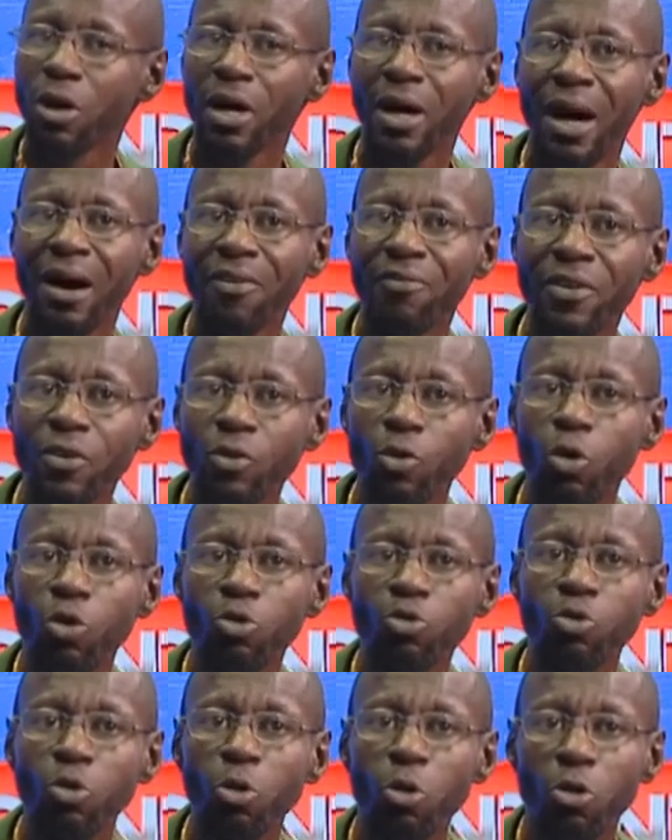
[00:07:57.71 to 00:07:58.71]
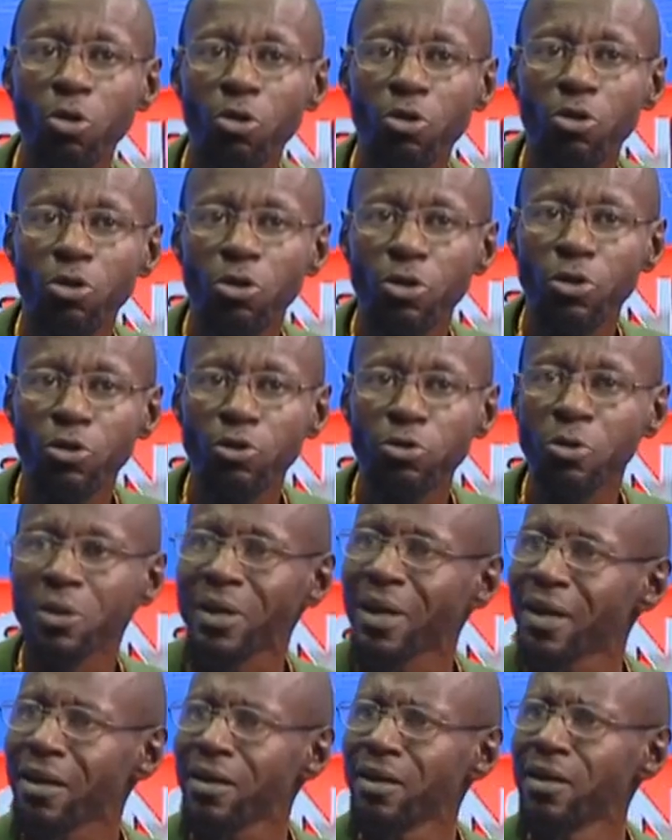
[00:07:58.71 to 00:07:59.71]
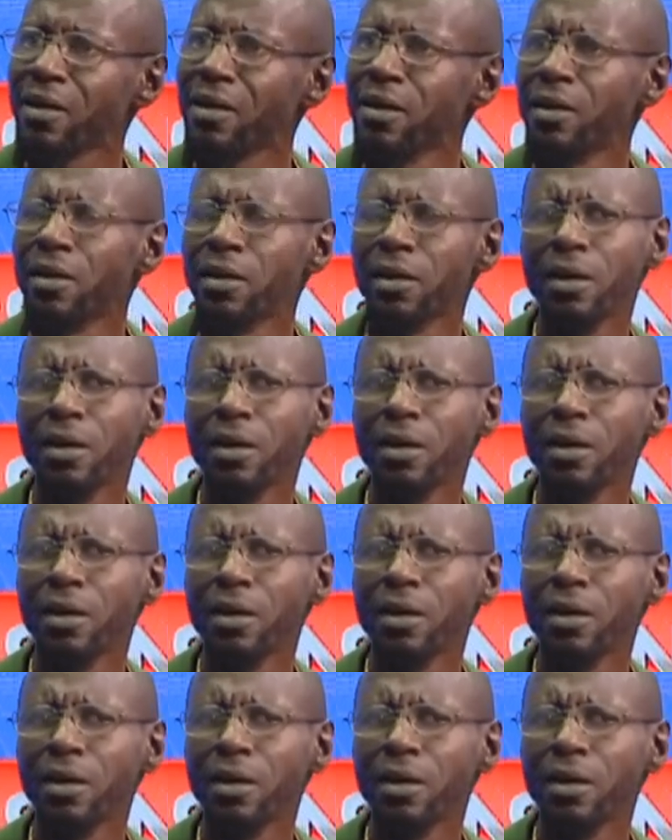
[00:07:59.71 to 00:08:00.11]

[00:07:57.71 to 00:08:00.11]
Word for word: euh, en fait autour duquel